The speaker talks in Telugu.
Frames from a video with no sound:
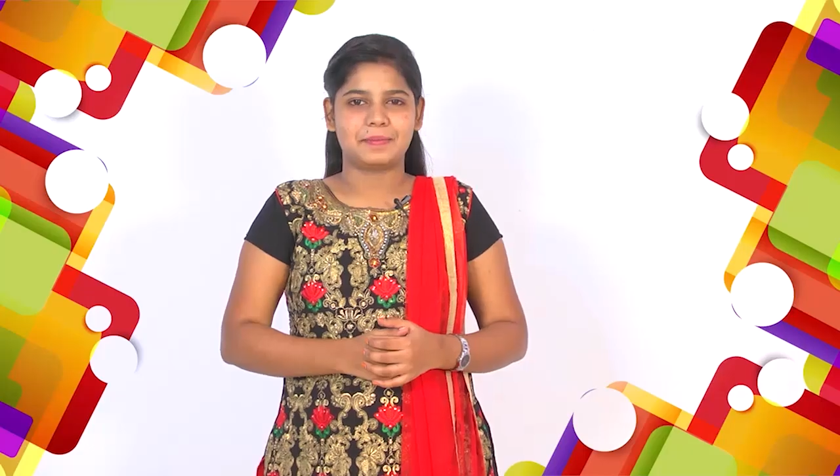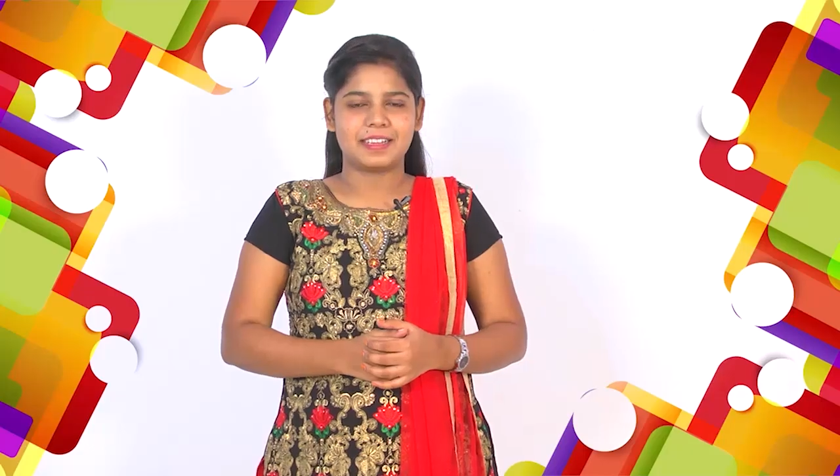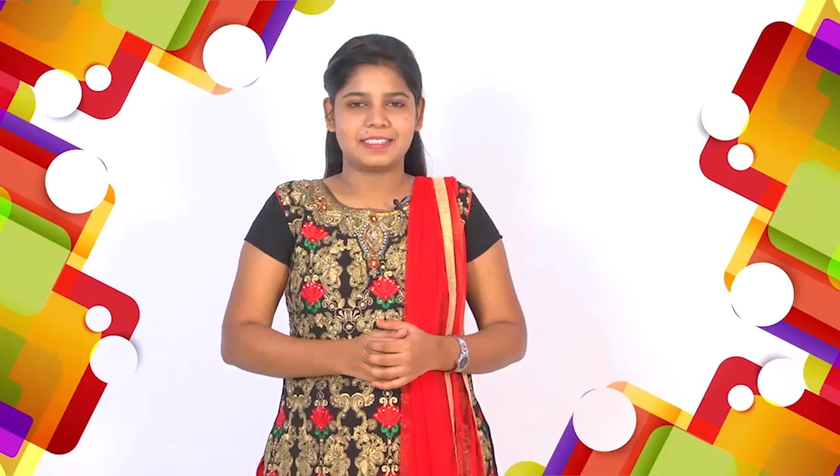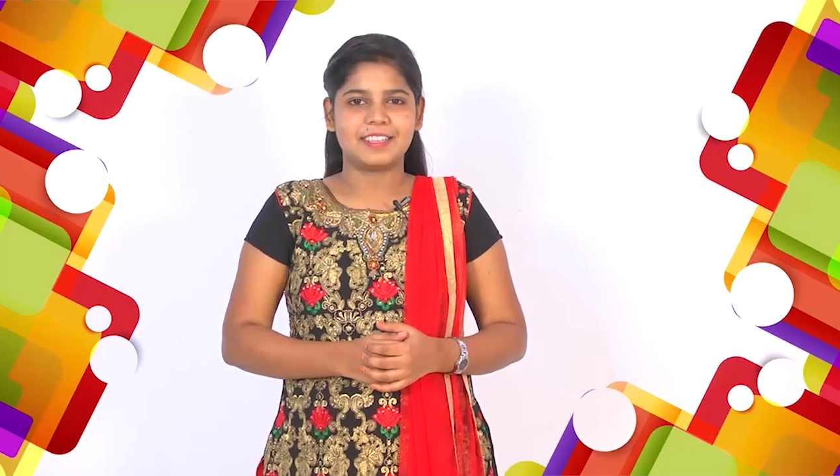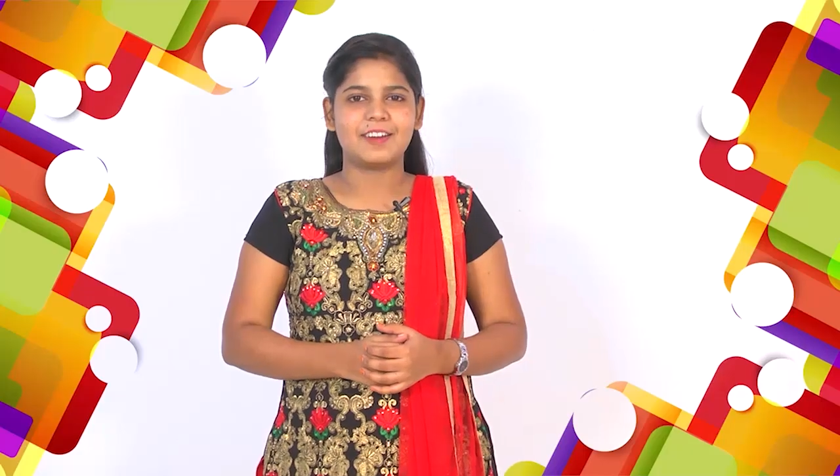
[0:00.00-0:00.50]

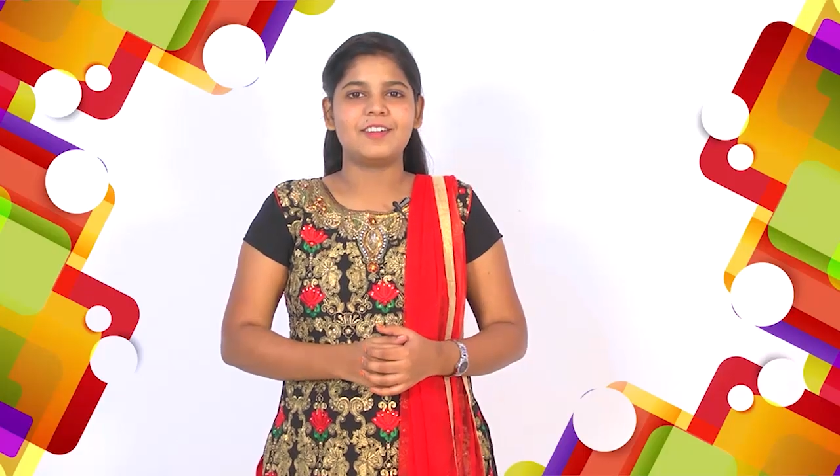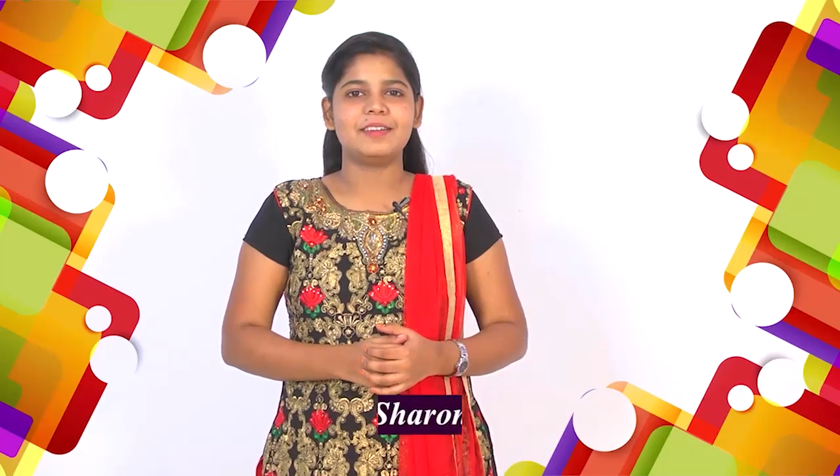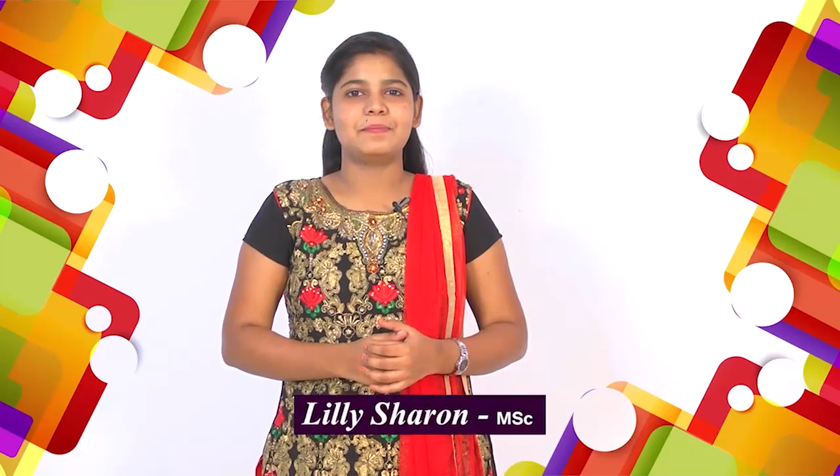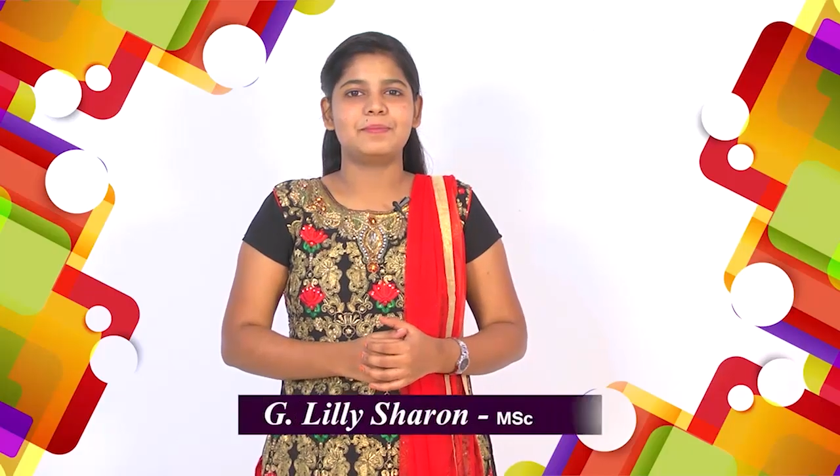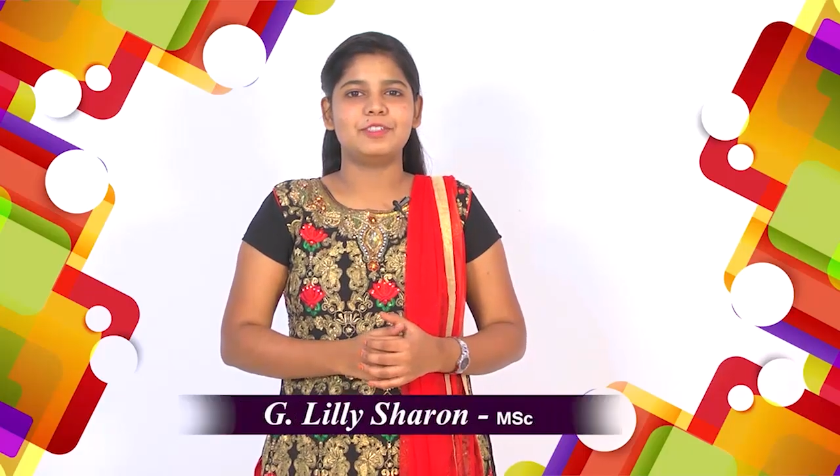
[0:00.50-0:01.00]
ప్రైజ్
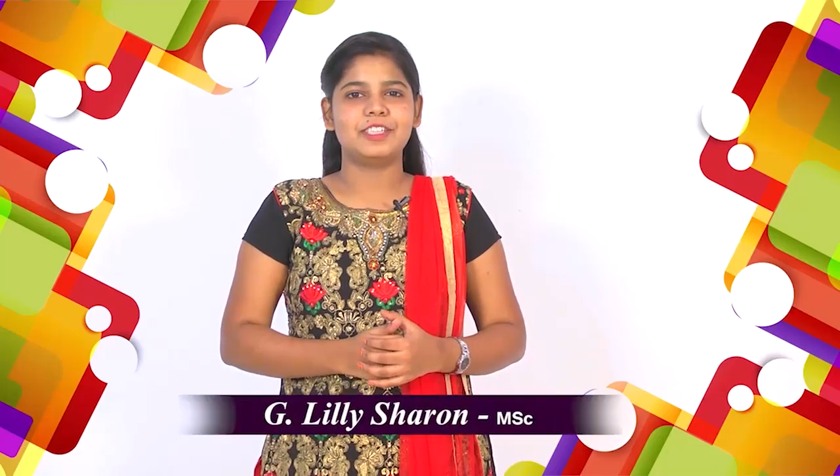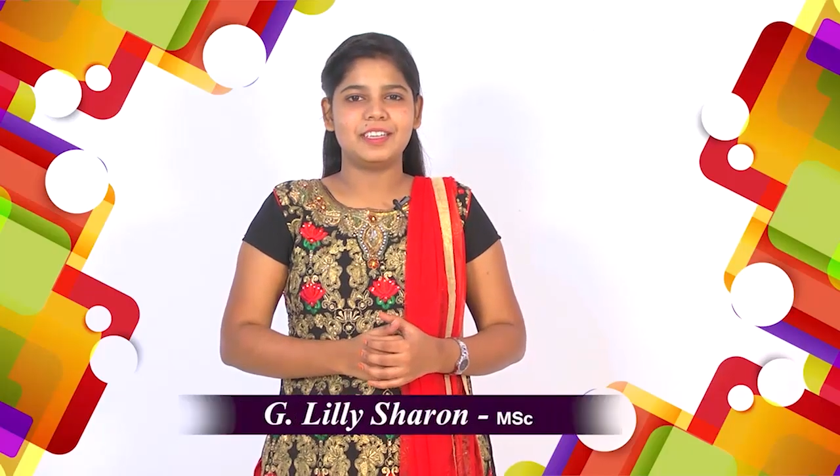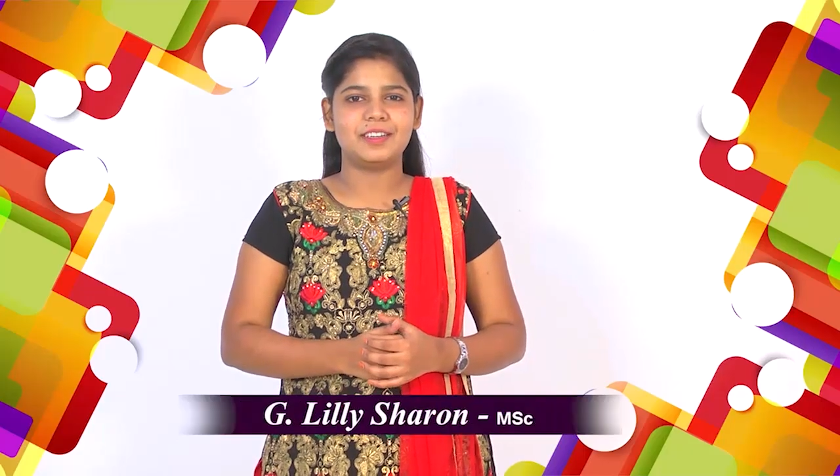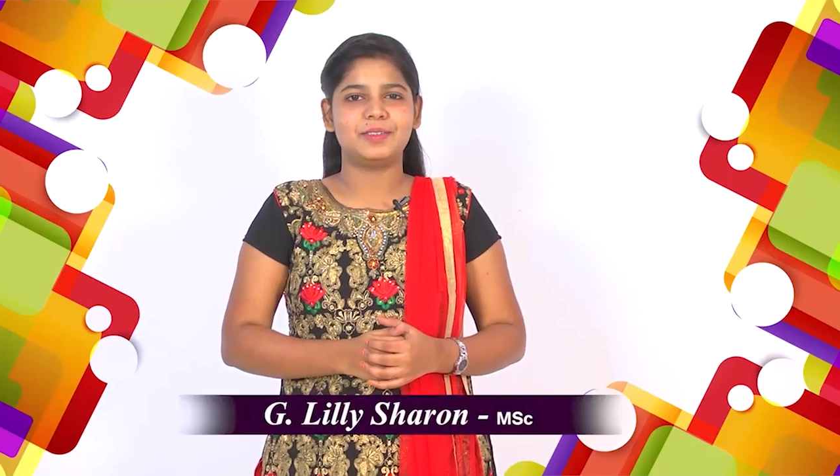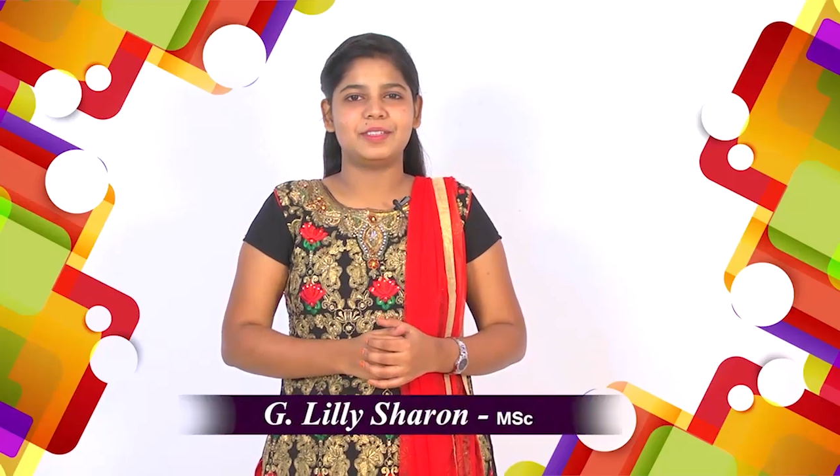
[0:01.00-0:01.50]

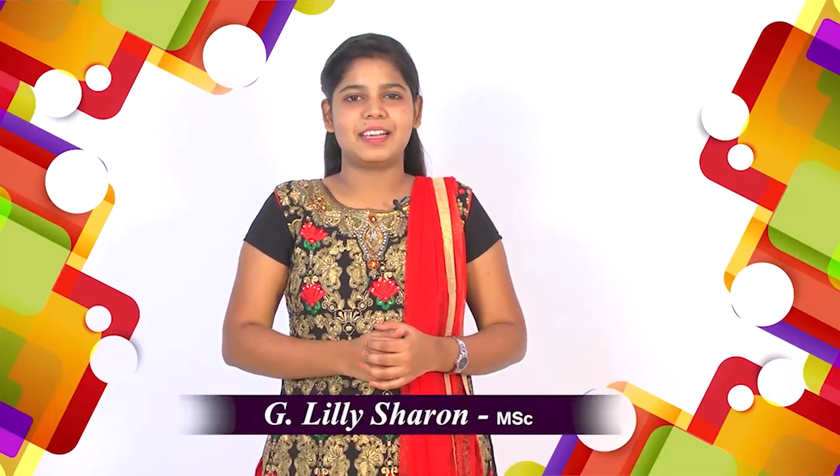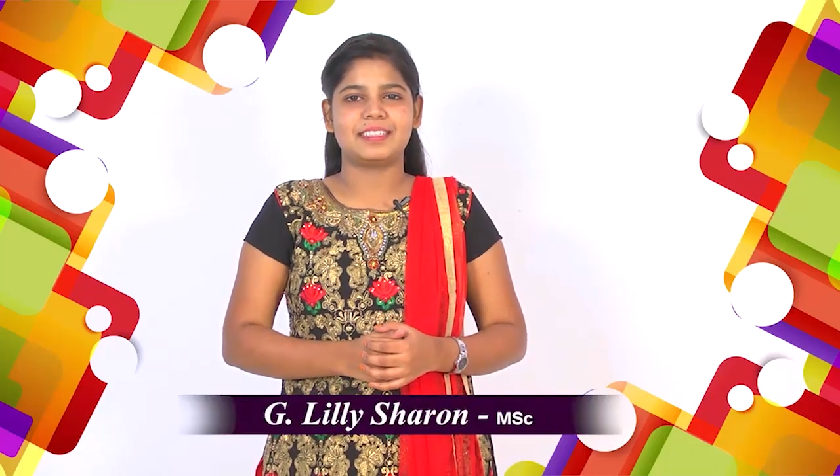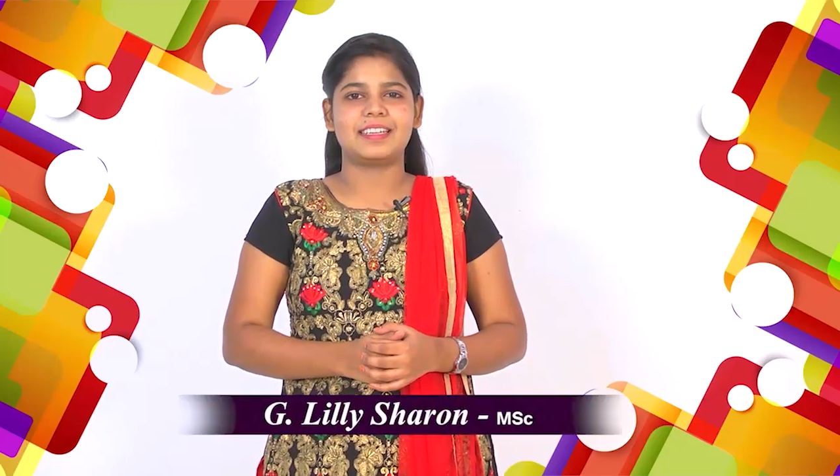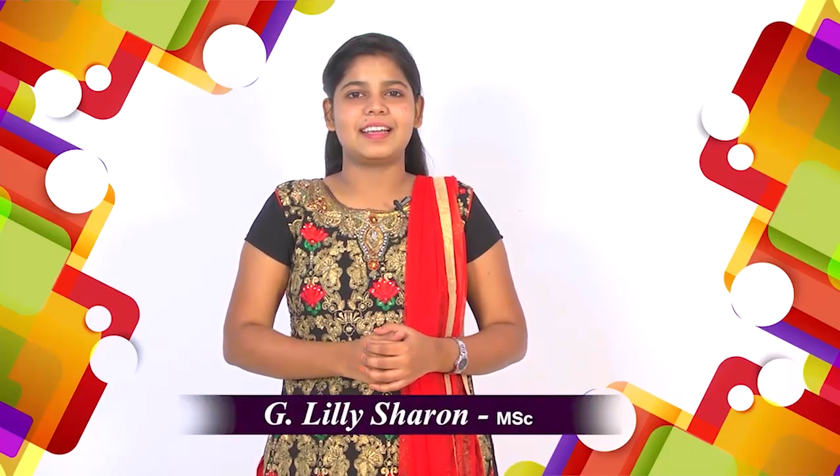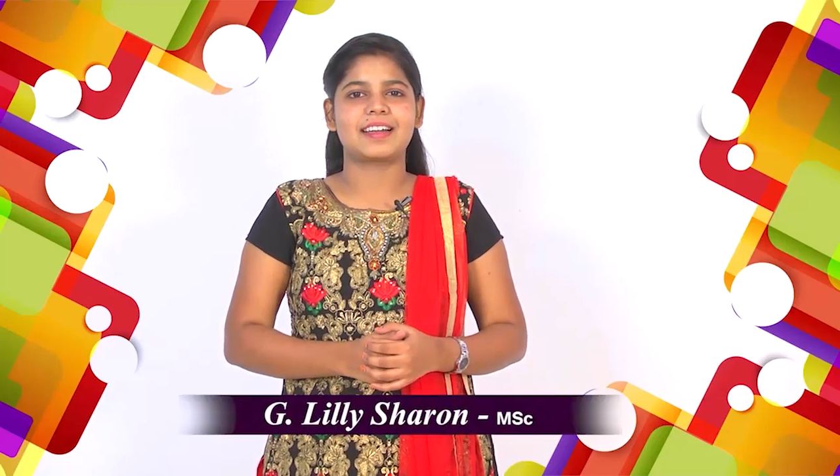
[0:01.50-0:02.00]
పూజనీయుడు
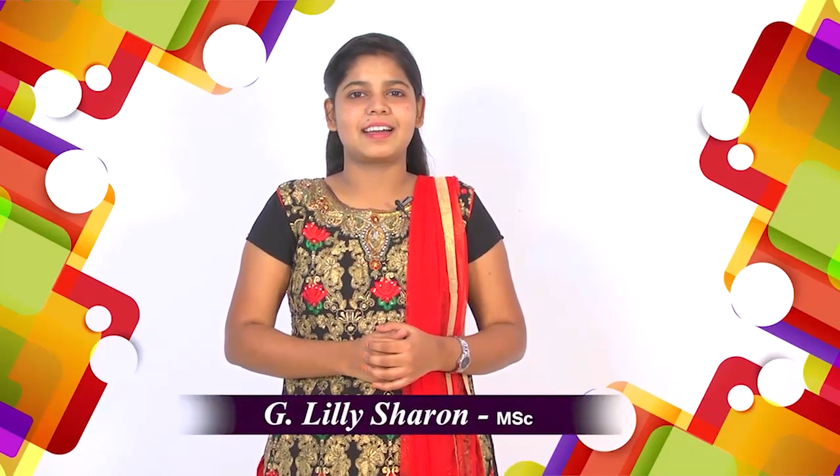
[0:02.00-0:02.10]
ఏసయ్య